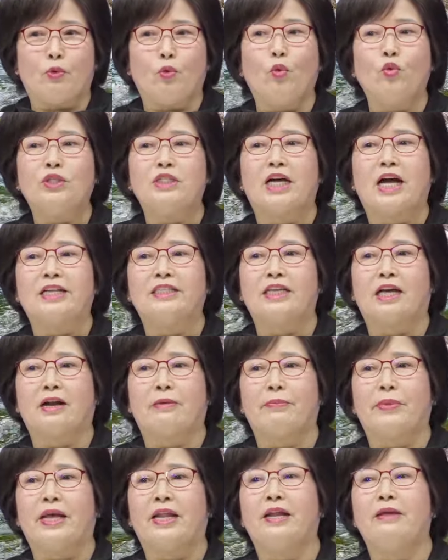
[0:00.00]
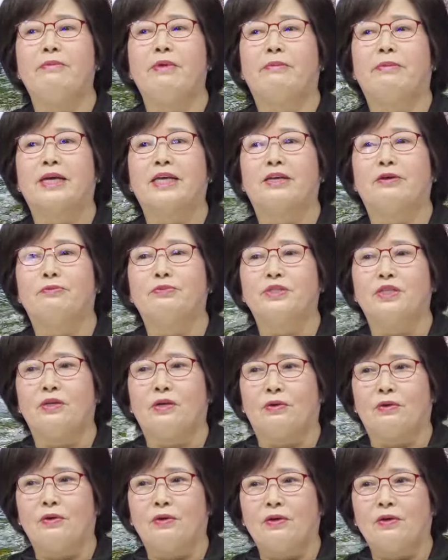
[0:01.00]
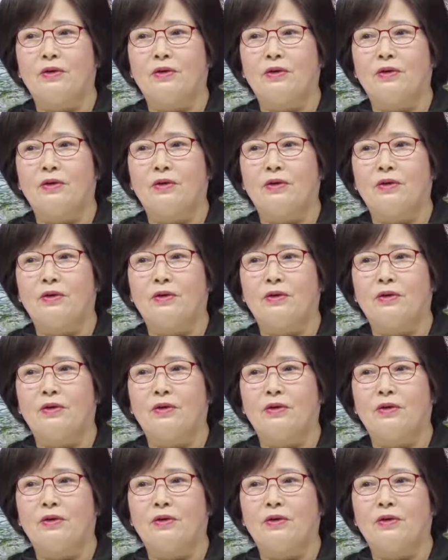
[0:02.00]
오직 한 사람 에레미야밖에 없어요.